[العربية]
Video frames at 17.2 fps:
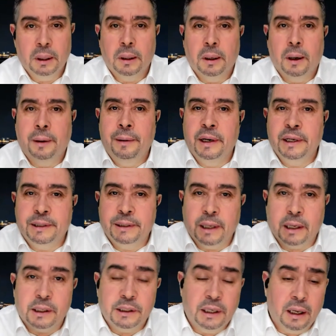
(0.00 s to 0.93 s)
الناس
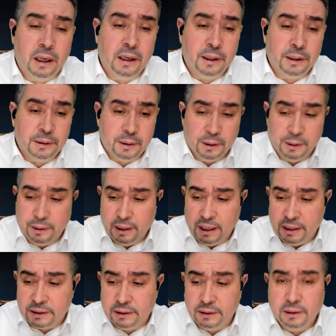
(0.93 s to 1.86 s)
تقشي
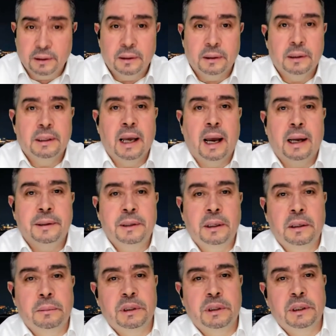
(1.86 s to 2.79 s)
الناس قاعدين
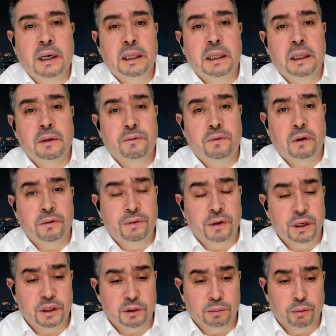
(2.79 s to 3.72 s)
متقاتلين في
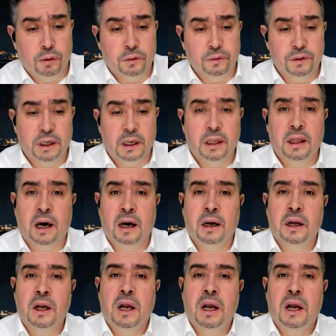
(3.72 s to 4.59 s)
الفيسبوك في كذا